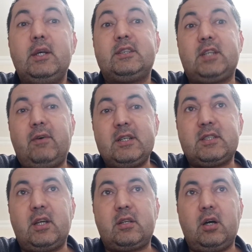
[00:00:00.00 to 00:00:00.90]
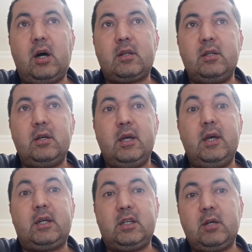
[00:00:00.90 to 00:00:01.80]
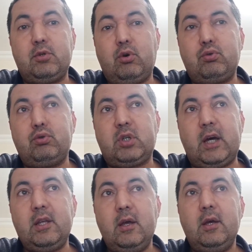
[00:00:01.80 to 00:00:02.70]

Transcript: Savaş Sanatı adlı e, kitabını okurken